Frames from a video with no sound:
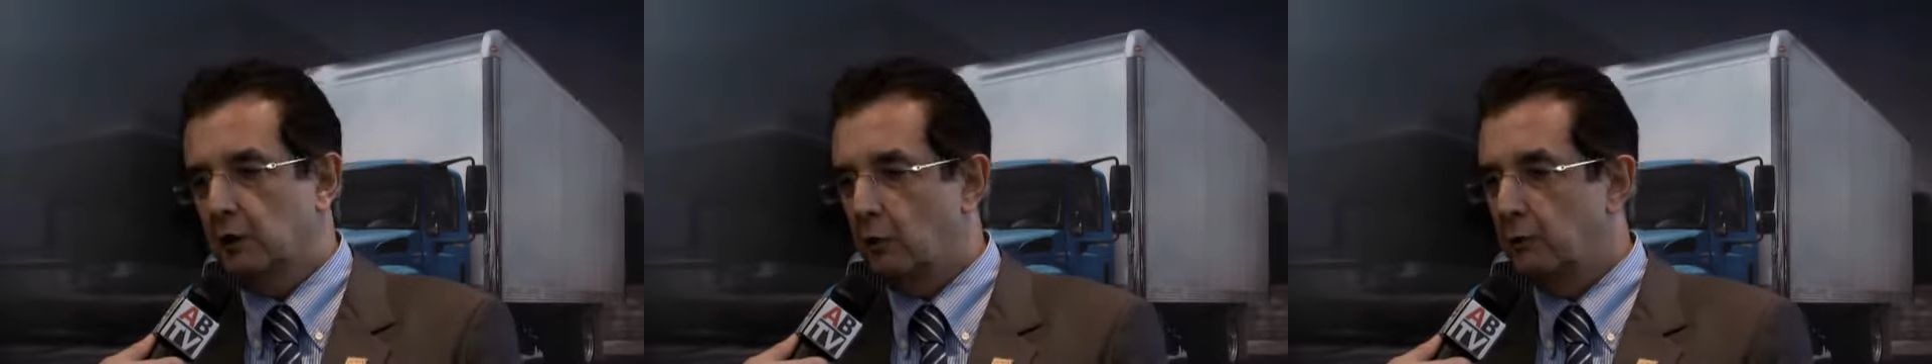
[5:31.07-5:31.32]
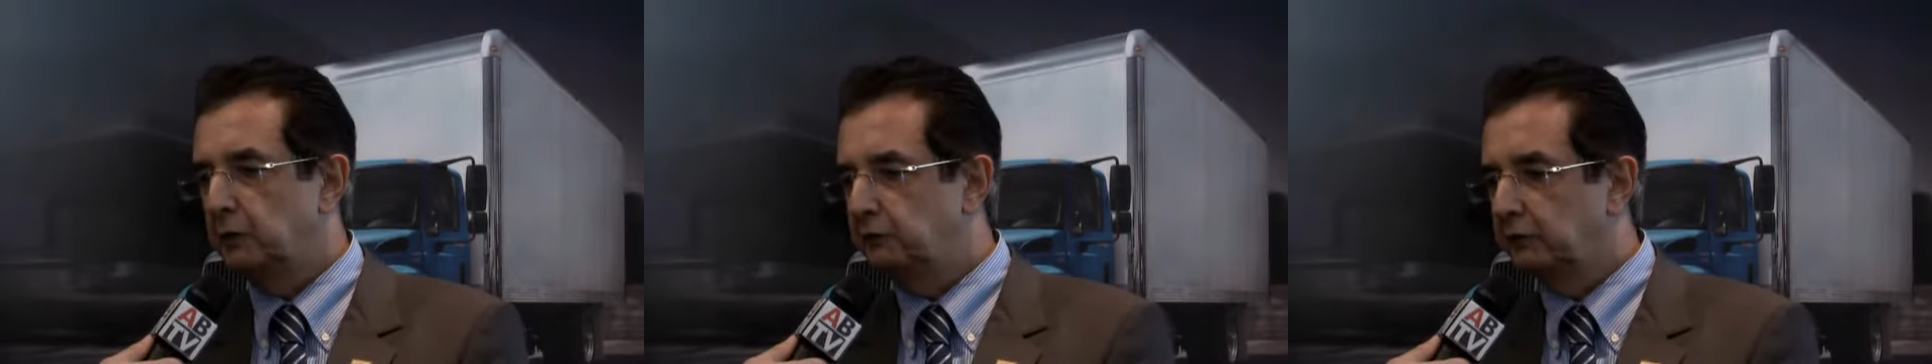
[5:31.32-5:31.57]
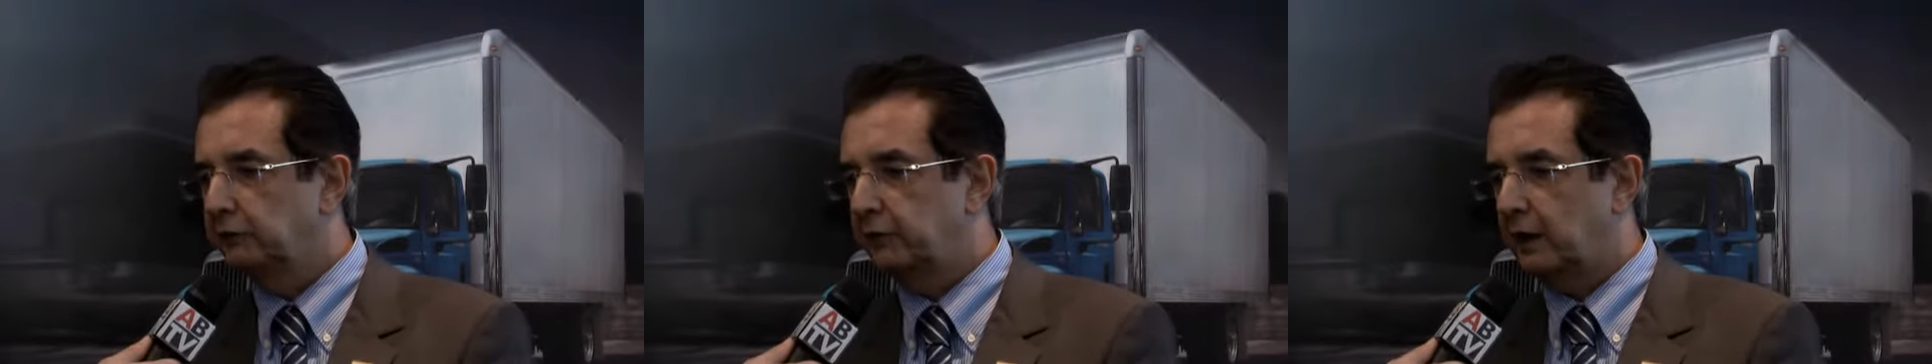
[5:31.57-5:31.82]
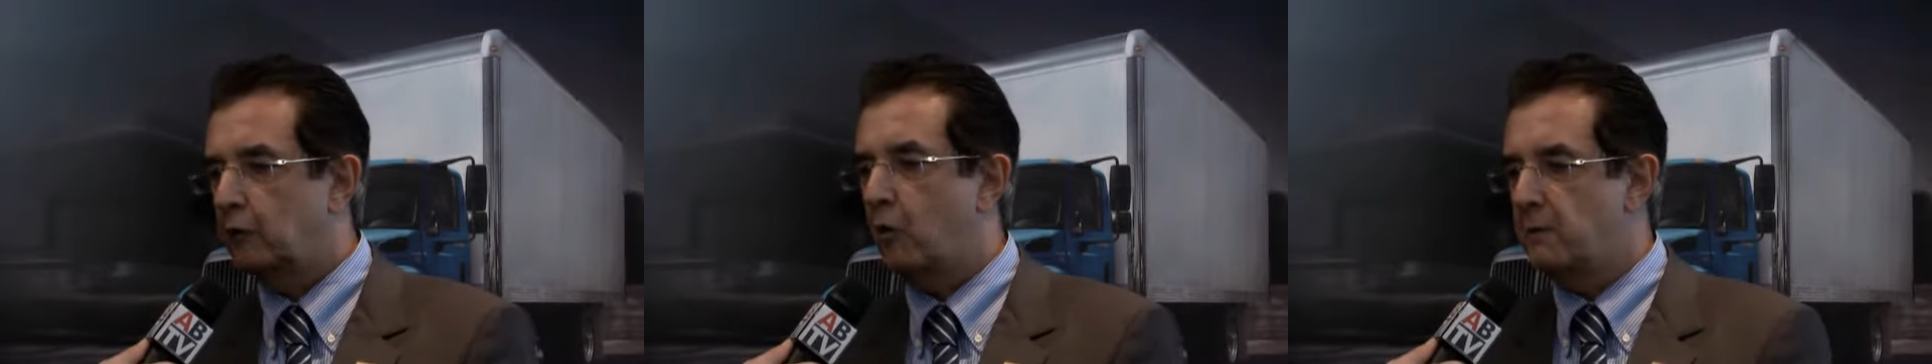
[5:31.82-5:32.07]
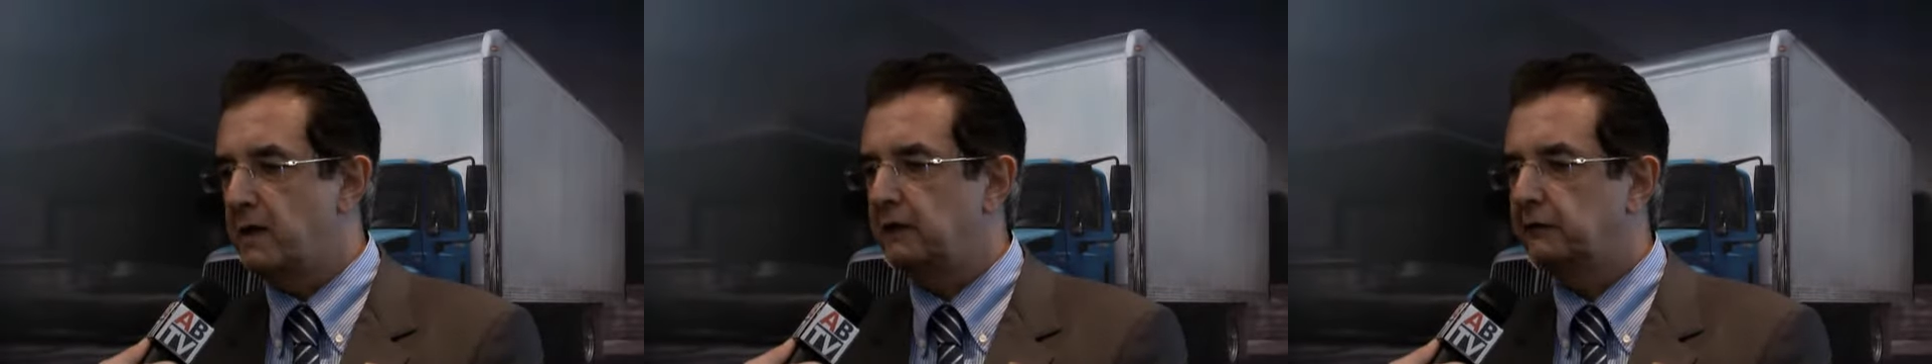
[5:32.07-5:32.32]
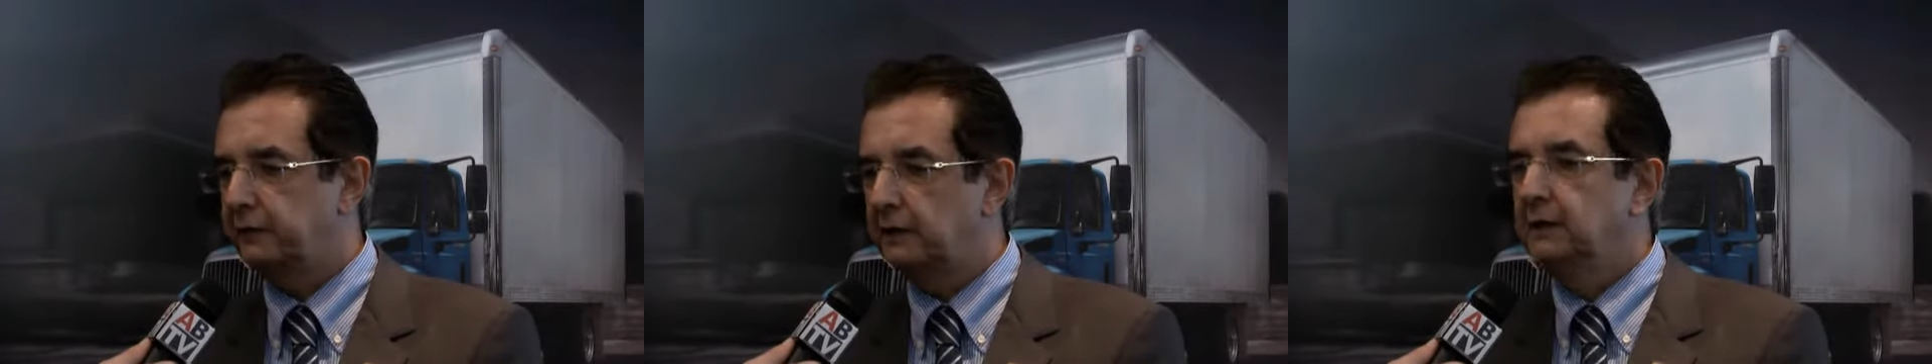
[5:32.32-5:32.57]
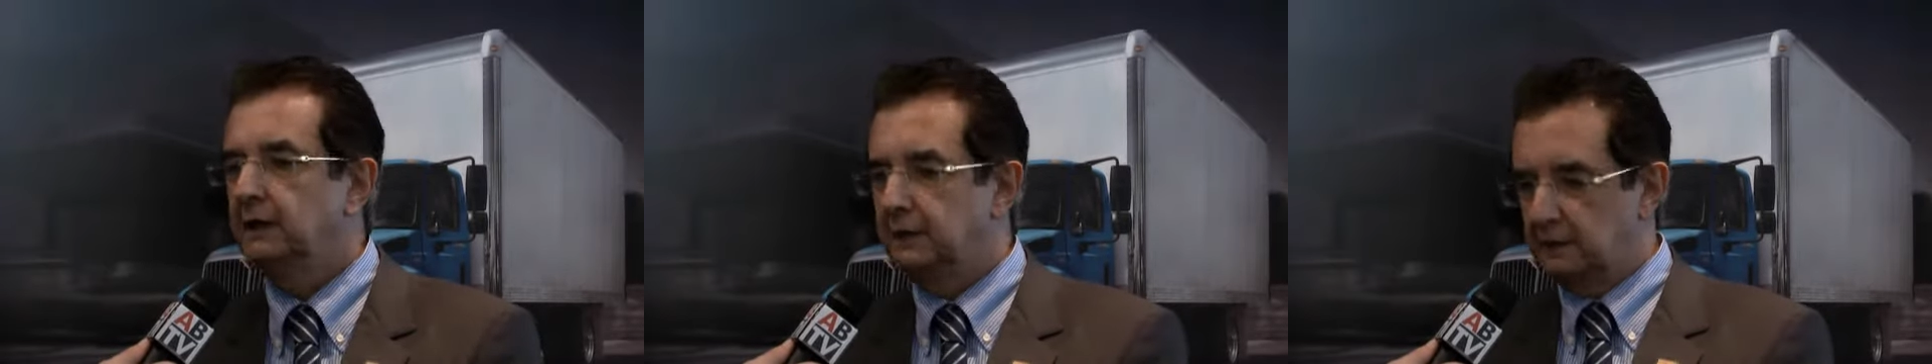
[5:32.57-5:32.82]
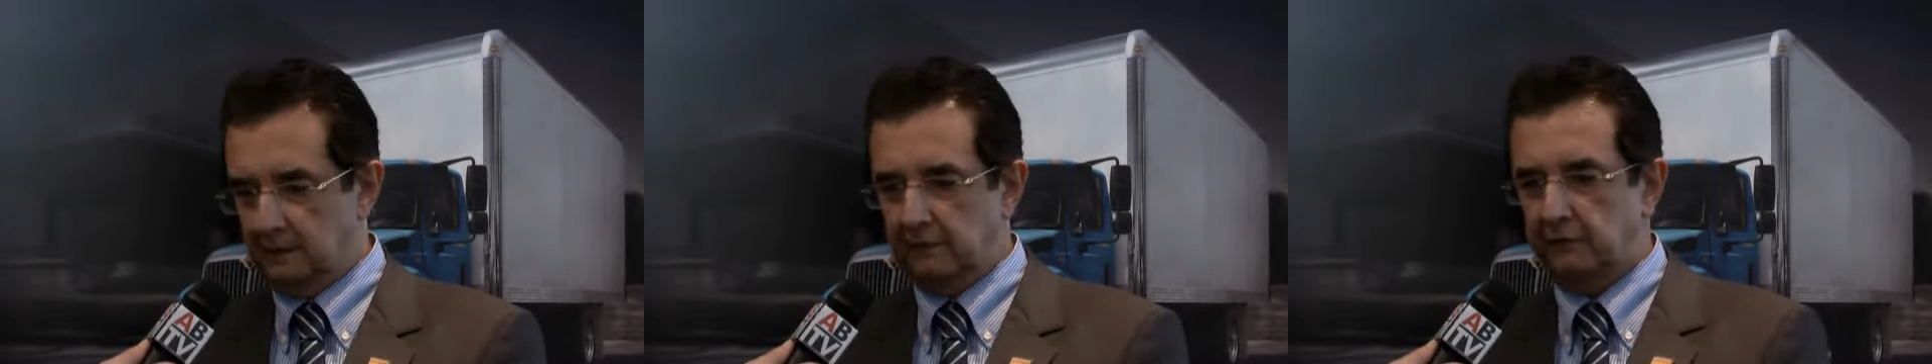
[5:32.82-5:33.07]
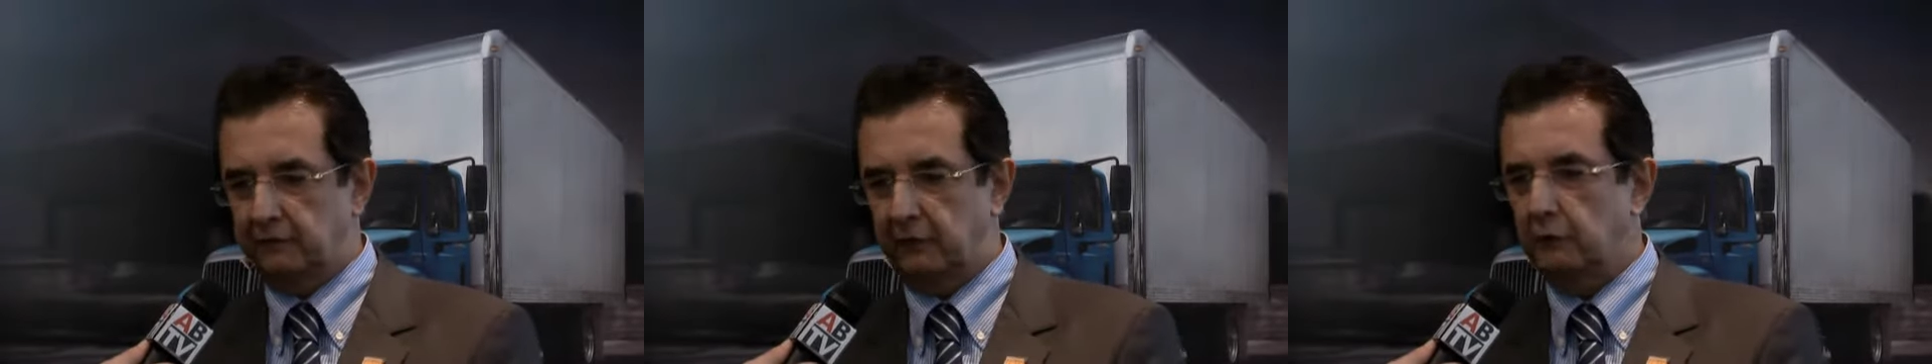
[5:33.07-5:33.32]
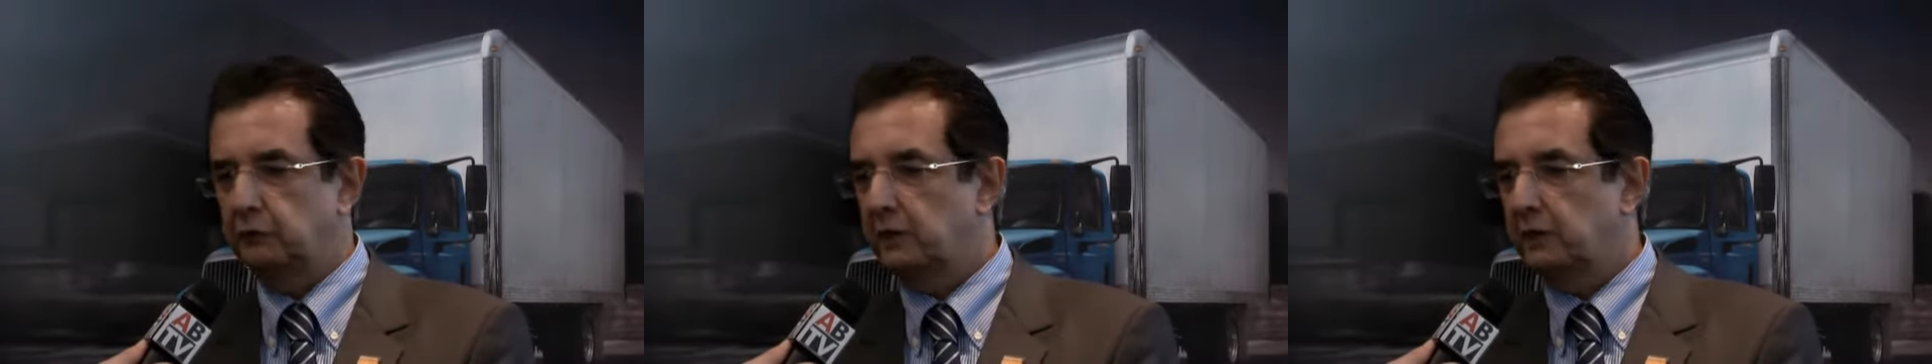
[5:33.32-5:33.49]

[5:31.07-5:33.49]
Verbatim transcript: como eu disse, ela começa sendo